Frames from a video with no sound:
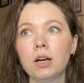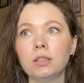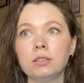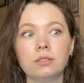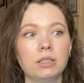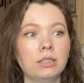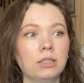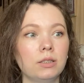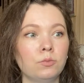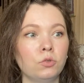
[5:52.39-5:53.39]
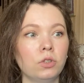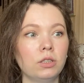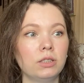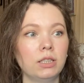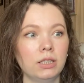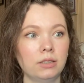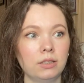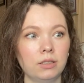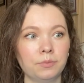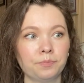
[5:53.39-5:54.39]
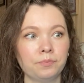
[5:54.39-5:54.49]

называется Morris Dancer.